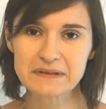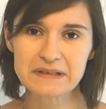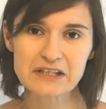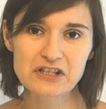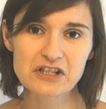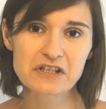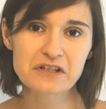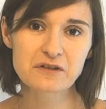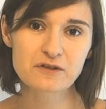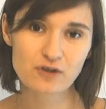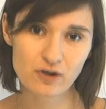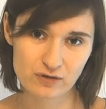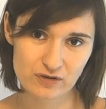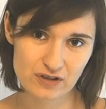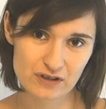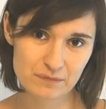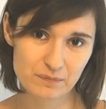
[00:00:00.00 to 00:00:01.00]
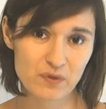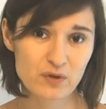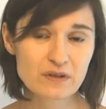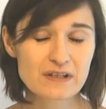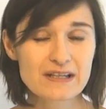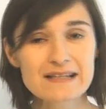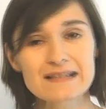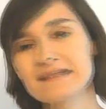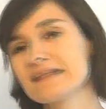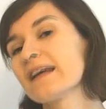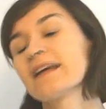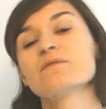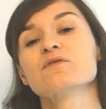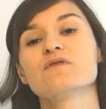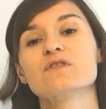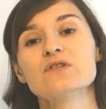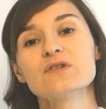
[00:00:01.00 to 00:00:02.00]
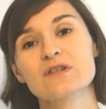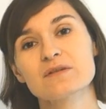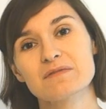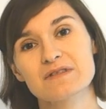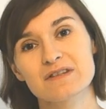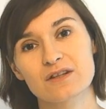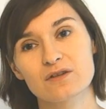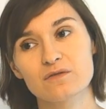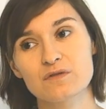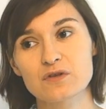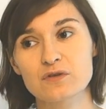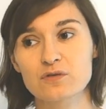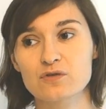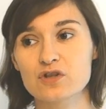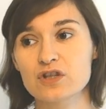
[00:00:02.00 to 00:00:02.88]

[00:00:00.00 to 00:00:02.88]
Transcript: jeżeli ktoś jest na jakimś wysokim stanowisku,